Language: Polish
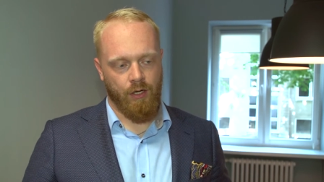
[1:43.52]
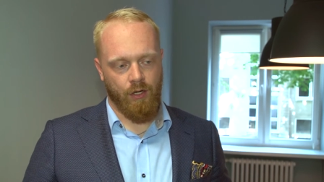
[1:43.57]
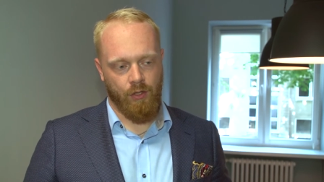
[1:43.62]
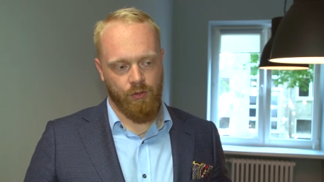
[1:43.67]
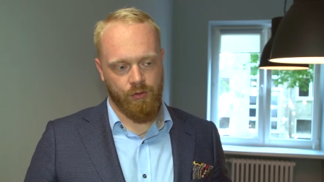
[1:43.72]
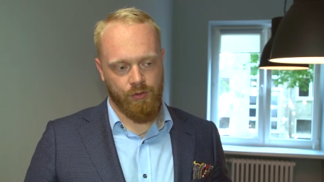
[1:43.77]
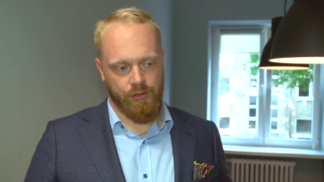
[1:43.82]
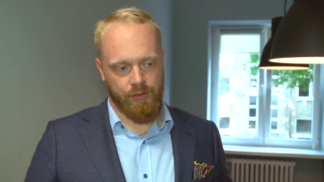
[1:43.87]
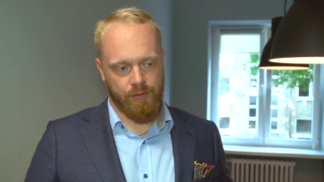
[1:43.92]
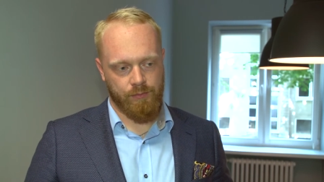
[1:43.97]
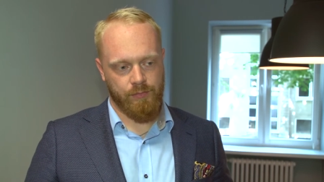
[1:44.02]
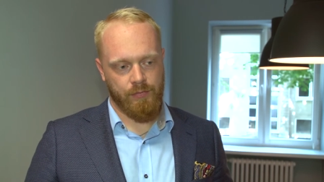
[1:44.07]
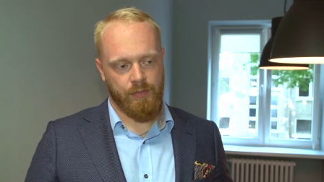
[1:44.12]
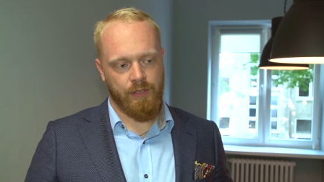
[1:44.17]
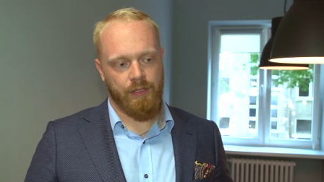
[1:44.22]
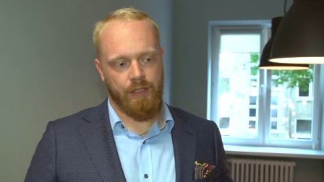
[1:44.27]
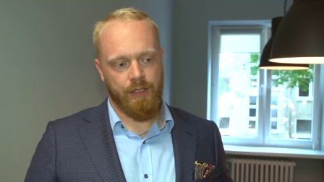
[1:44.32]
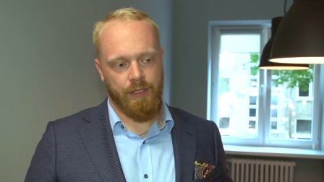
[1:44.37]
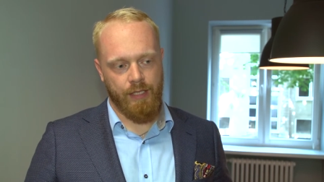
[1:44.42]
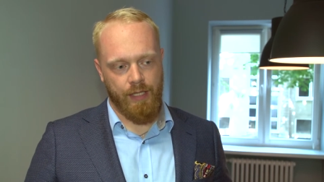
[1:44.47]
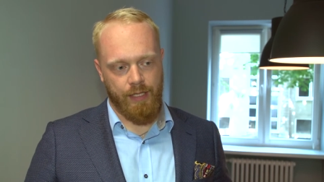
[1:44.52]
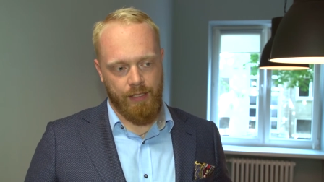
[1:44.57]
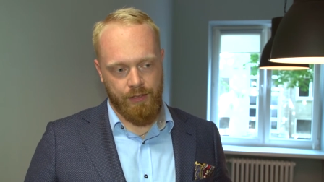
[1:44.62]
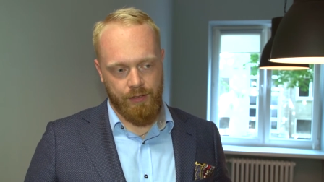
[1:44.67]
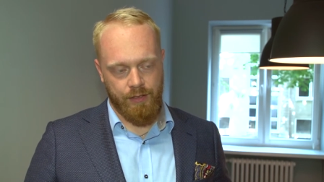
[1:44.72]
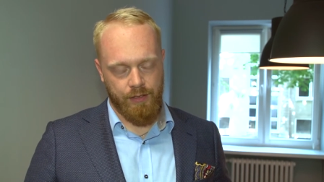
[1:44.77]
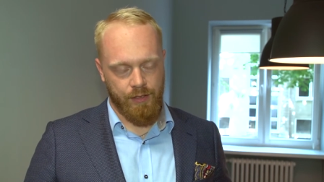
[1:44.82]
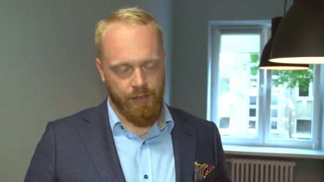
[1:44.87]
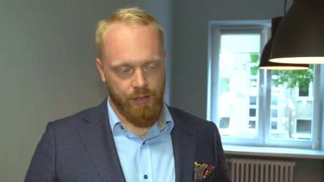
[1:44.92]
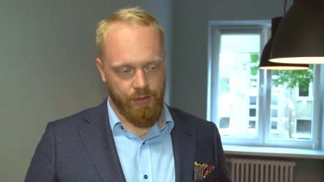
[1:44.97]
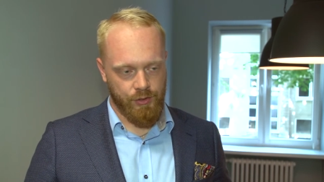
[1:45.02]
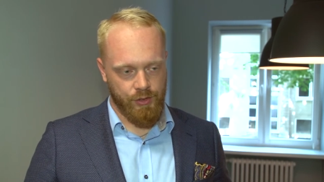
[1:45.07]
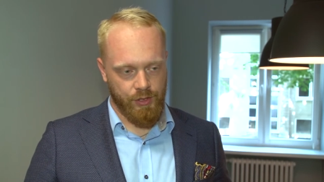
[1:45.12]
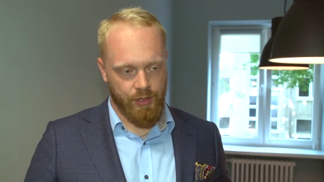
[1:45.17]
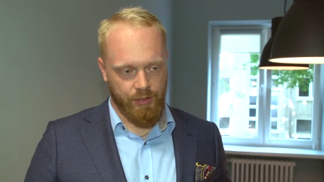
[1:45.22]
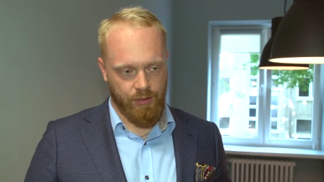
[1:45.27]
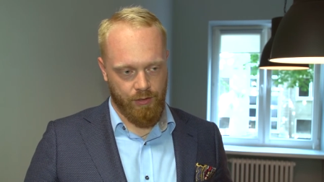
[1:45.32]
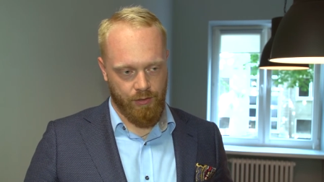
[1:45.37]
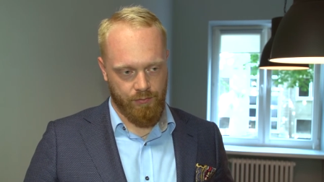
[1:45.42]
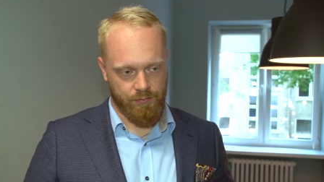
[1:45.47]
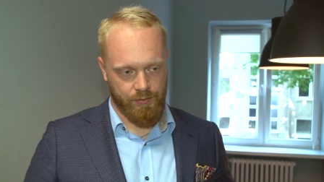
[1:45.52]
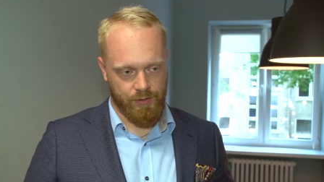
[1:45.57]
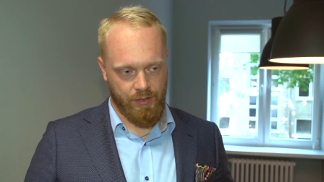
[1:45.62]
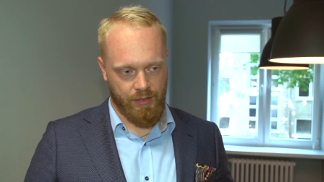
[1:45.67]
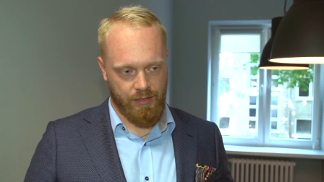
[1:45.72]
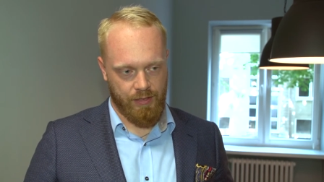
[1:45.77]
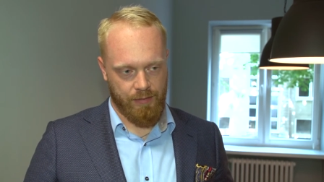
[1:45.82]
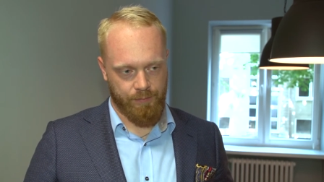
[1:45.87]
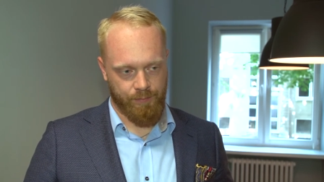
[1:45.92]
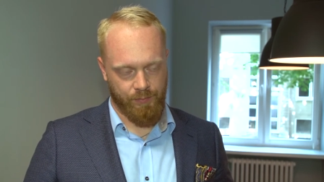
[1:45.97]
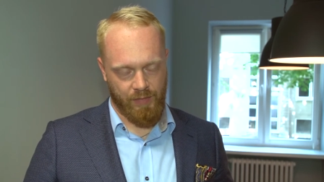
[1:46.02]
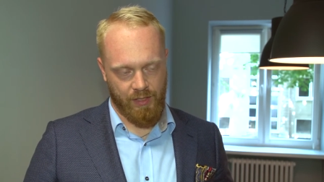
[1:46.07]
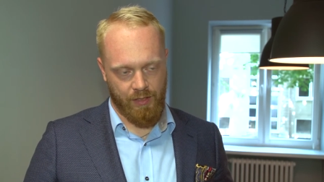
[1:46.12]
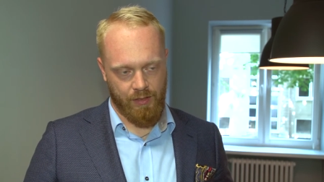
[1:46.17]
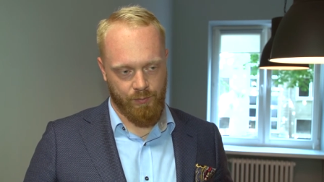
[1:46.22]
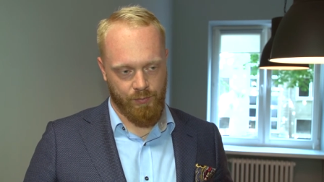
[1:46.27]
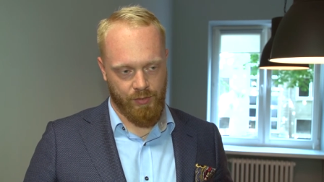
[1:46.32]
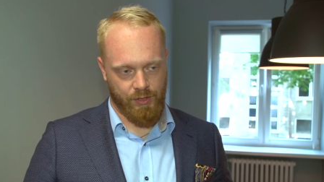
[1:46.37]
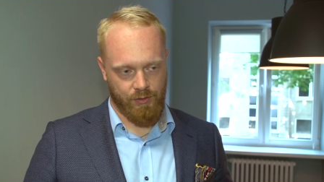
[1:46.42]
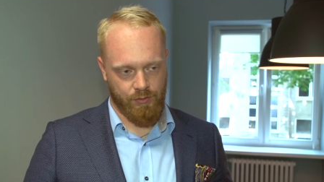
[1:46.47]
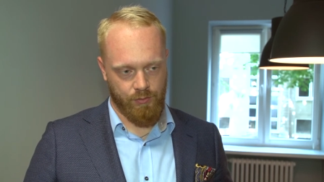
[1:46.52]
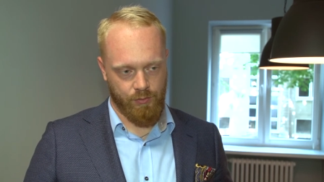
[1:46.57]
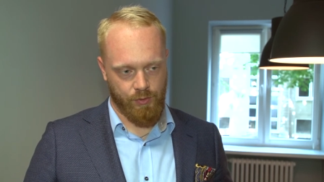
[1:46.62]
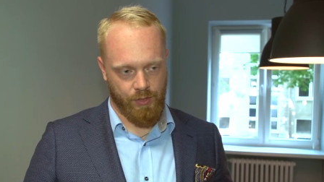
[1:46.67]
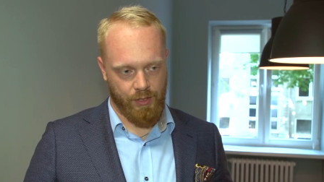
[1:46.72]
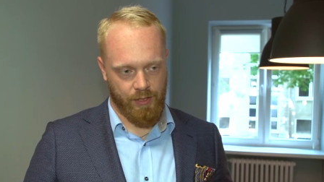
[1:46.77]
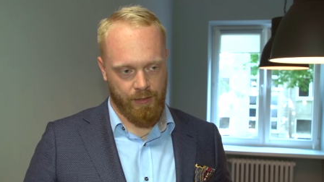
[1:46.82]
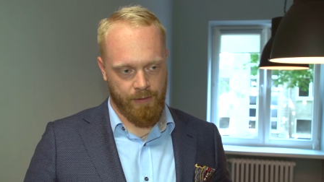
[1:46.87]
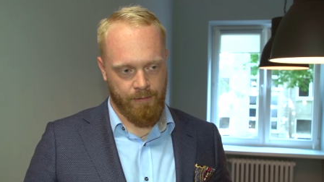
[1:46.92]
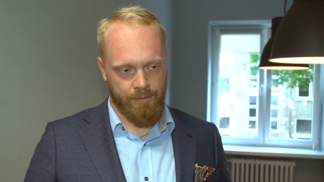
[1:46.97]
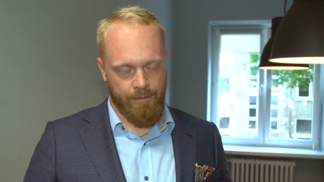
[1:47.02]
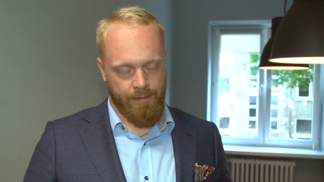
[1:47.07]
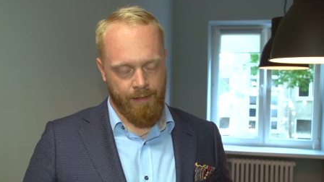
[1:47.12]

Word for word: o tym, jak i gdzie kierowca e, pracuje,